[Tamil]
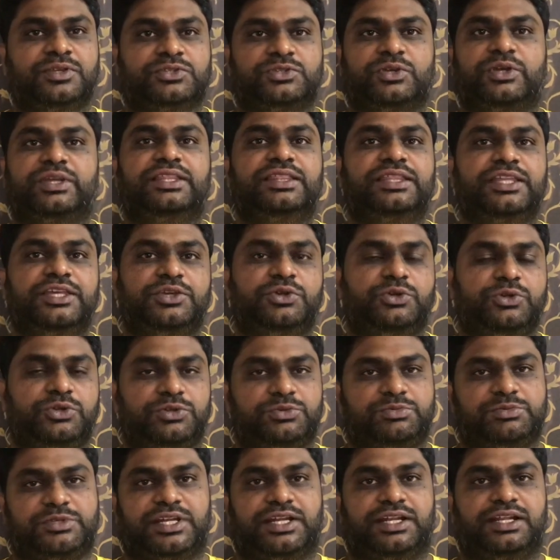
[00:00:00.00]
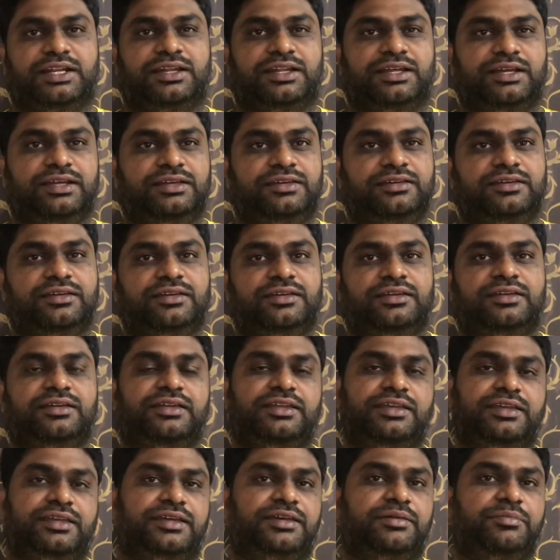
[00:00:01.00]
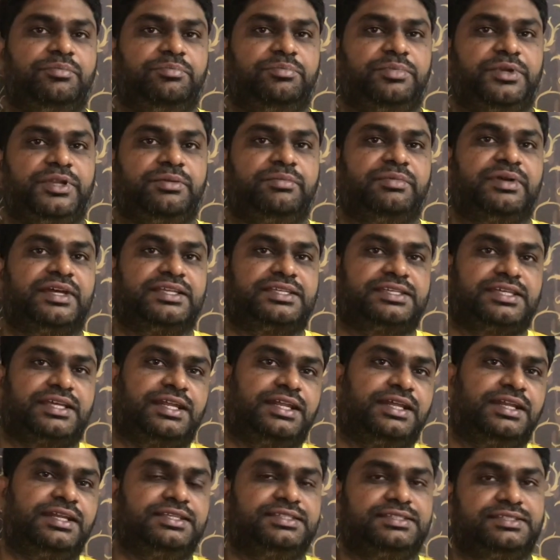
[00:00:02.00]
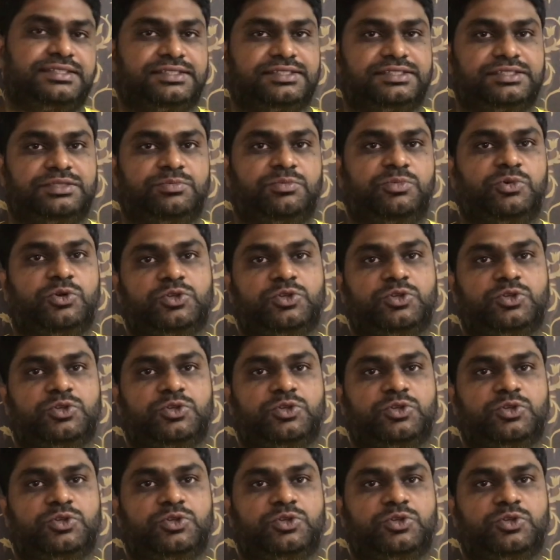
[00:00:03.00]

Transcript: ஸோ இந்த யூடியூப் சேனலில் நீங்கள் ப்ரீ மேட்ச் அனாலிசிஸ்